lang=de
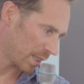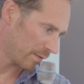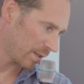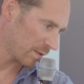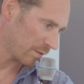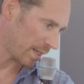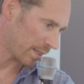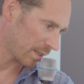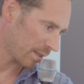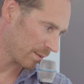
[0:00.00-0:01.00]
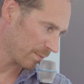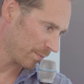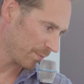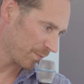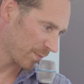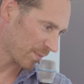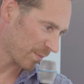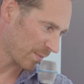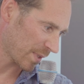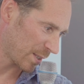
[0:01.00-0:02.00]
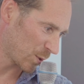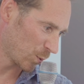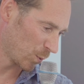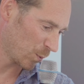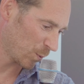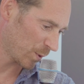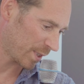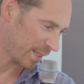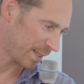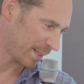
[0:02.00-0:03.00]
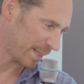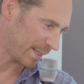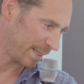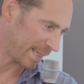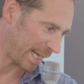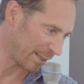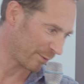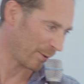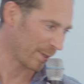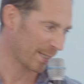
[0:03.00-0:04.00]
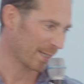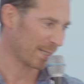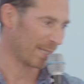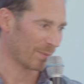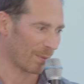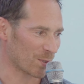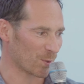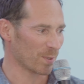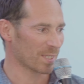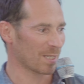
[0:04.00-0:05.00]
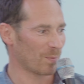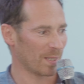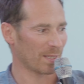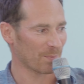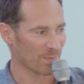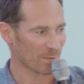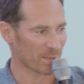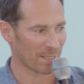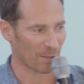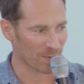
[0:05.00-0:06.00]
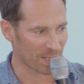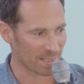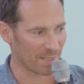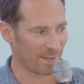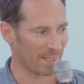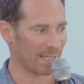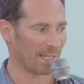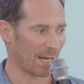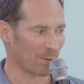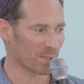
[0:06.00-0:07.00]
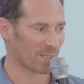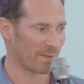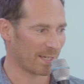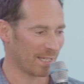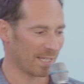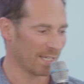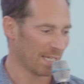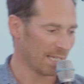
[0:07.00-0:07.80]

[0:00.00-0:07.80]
eine Quizfrage zu den äh, indigenen Völkern im Amazonasgebiet. Was glauben Sie, ist die wichtige Nahrungsquelle